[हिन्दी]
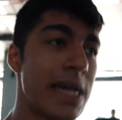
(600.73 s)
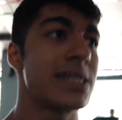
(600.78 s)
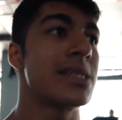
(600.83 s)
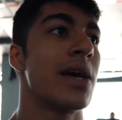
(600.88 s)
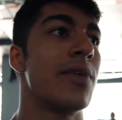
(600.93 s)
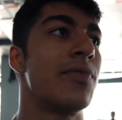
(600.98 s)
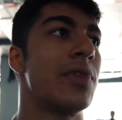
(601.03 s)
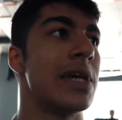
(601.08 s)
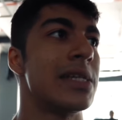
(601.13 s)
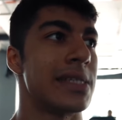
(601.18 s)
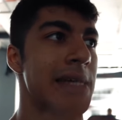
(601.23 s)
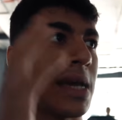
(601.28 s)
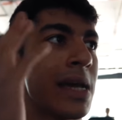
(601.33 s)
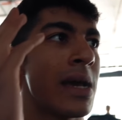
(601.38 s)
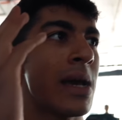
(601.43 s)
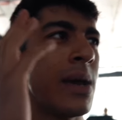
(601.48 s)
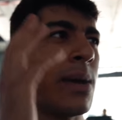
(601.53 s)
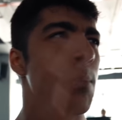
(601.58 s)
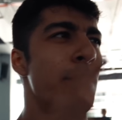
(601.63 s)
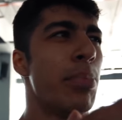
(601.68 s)
इस हफ्ते से
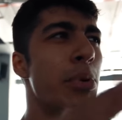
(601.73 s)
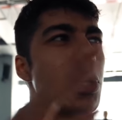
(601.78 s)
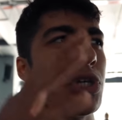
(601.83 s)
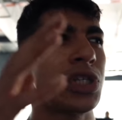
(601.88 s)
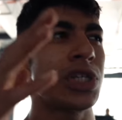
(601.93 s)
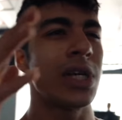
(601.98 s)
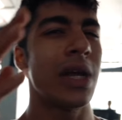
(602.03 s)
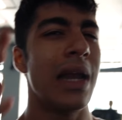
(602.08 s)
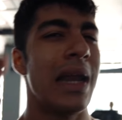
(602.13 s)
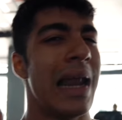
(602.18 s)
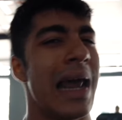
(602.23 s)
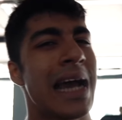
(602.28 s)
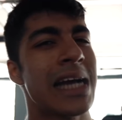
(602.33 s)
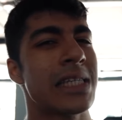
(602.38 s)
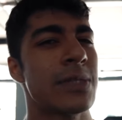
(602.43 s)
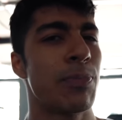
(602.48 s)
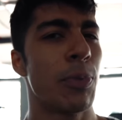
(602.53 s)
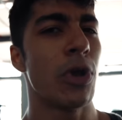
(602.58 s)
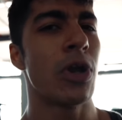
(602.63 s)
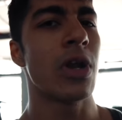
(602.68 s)
पुश
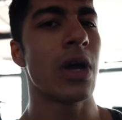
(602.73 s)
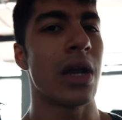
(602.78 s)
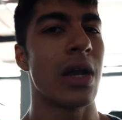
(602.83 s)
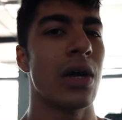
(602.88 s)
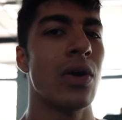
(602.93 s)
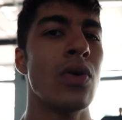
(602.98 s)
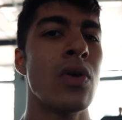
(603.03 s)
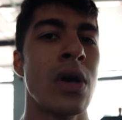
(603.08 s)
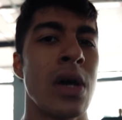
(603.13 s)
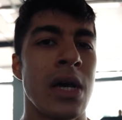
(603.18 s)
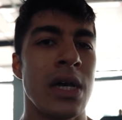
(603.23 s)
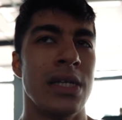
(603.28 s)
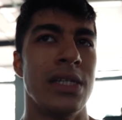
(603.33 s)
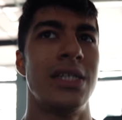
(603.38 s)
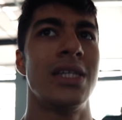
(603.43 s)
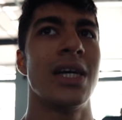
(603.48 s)
लेग्स पुल कर रहा हूँ